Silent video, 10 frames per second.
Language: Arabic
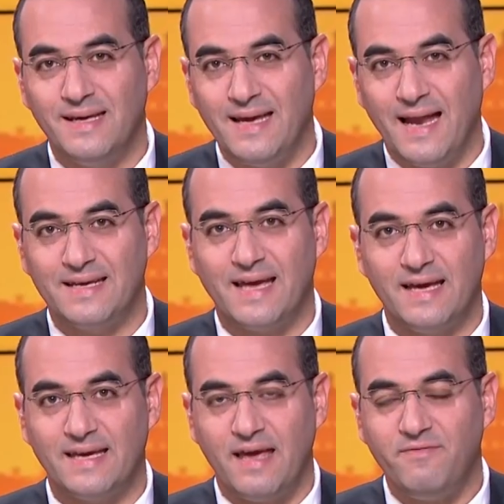يعني
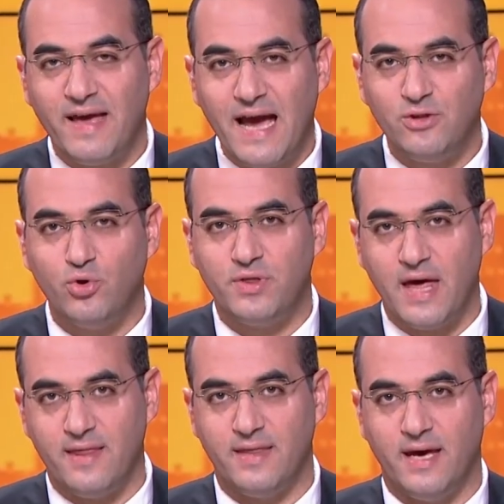كيف يحدث
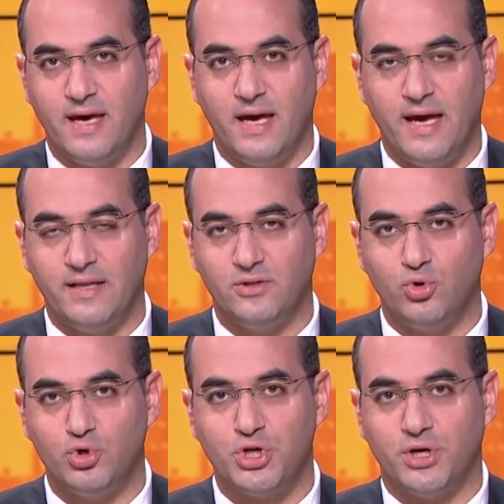هذا ان
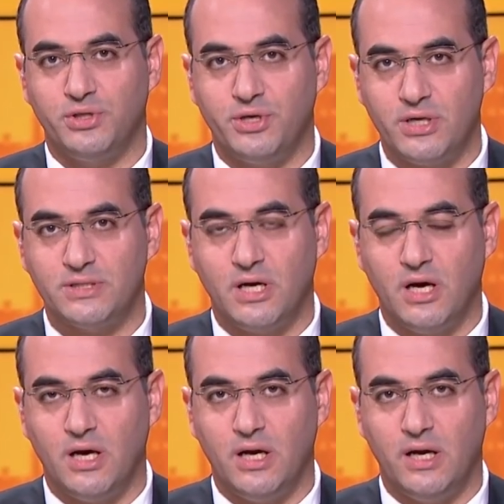تنشر
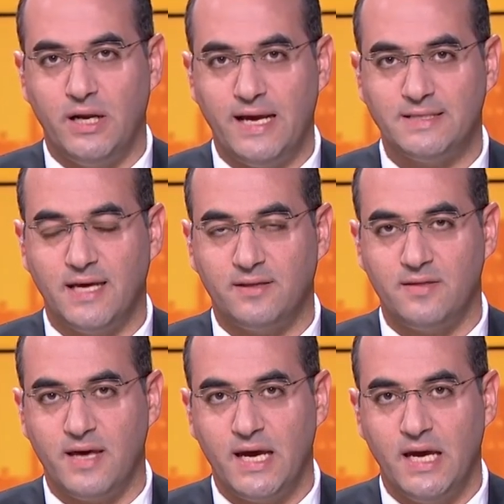دراسه
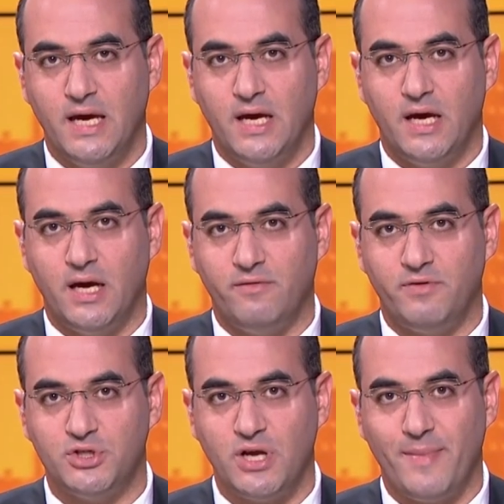لاساتذه
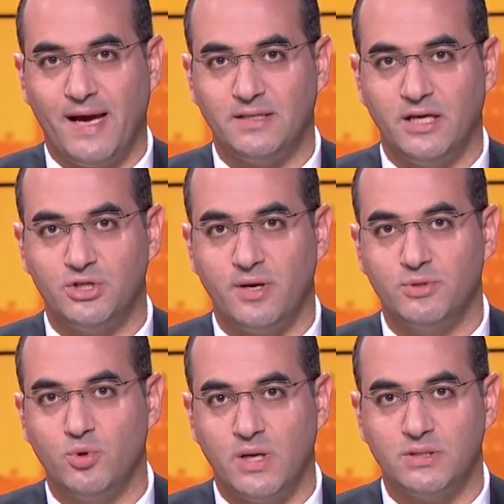في جامعه عين
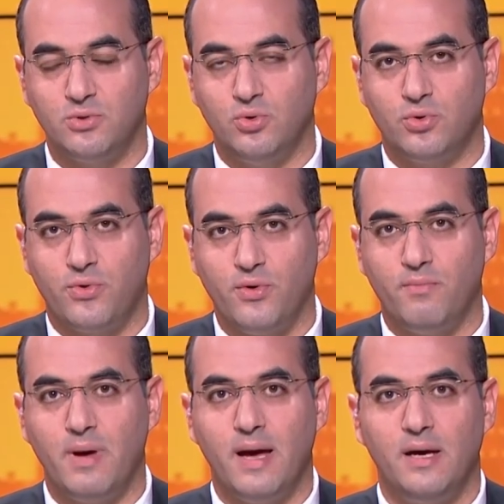شمس واسيوط
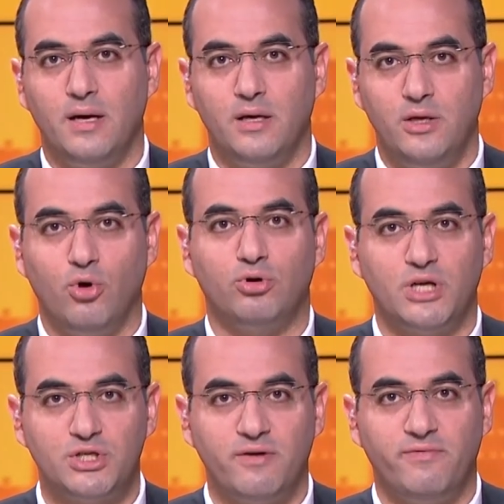ثم
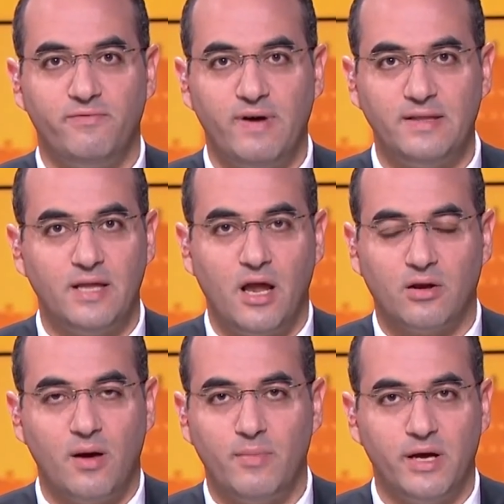يكتشف ان
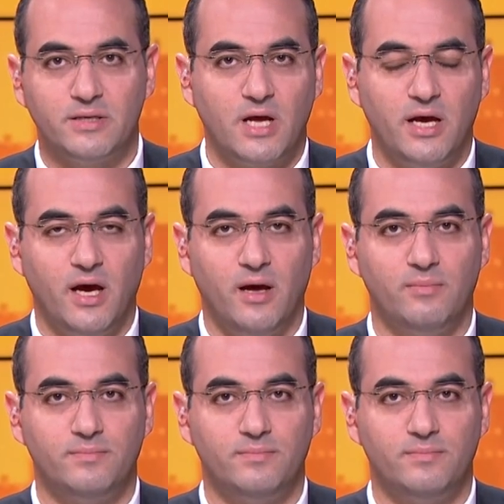الارقام غير صحيحه